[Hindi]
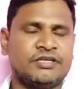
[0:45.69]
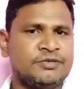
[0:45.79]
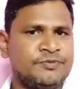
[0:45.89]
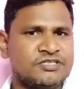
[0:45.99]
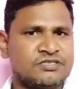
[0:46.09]

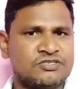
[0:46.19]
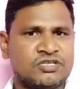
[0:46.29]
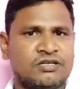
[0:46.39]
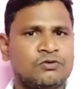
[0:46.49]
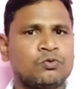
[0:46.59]
एपीएस
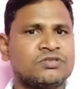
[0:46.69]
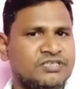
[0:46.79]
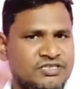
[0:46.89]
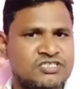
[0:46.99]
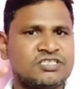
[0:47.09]
संचालक होते
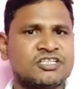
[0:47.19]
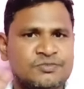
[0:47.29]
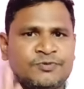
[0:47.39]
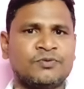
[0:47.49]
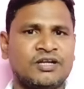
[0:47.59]
हैं
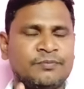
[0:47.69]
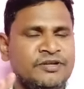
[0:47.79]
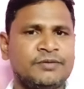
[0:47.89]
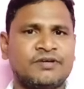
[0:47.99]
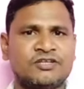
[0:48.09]
सीएसपी वाले
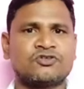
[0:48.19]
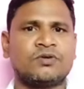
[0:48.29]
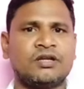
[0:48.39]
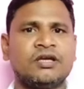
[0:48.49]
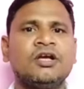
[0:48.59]
मिनी ब्रांच
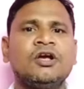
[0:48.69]
वाले